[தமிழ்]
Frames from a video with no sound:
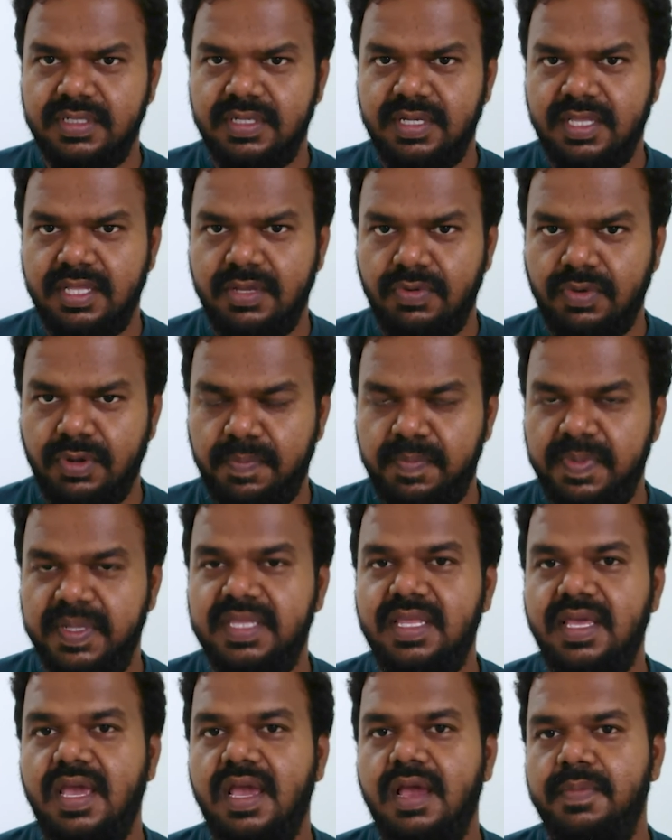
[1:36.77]
இந்த
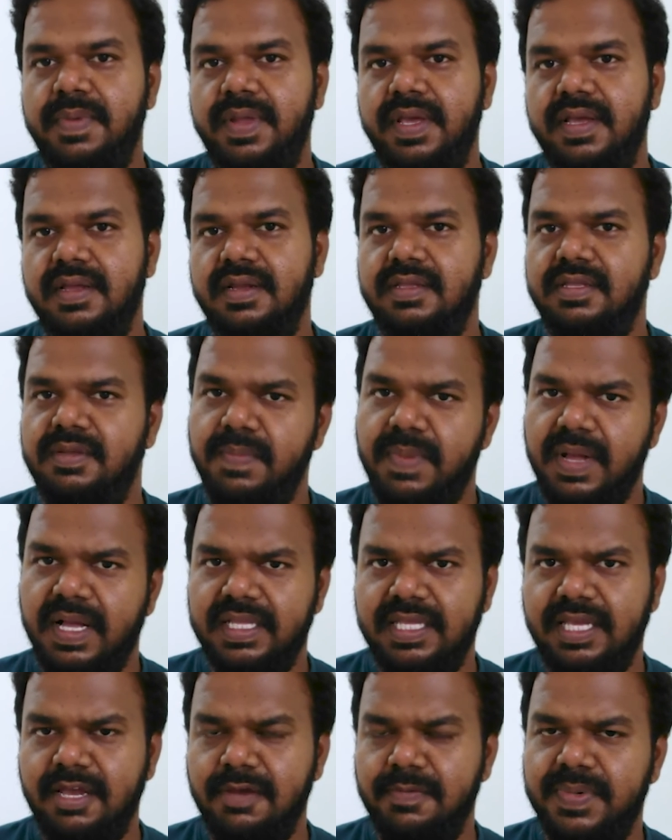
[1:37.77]
உற்பத்தி அப்படிங்கிறது
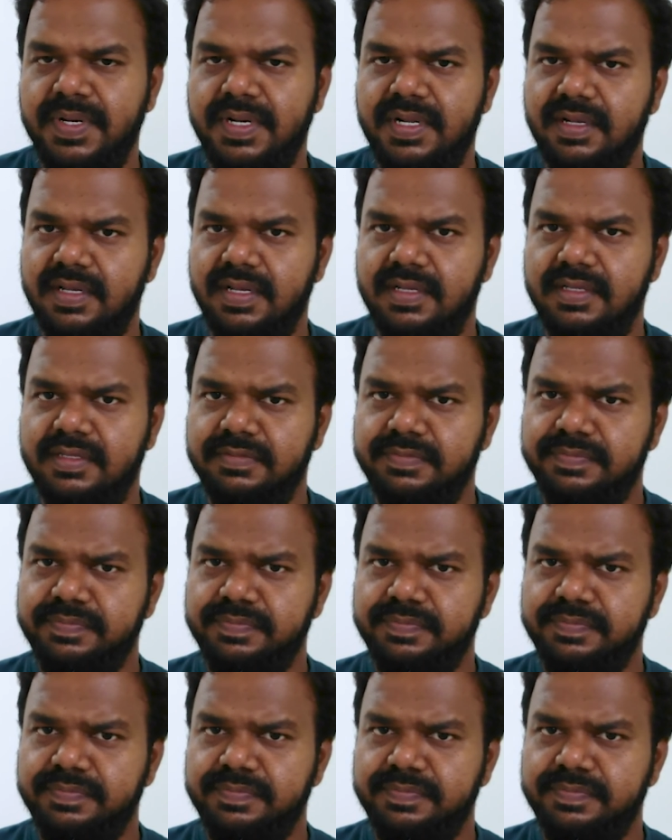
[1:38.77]
பாதிக்கப்பட்டிருக்கிறது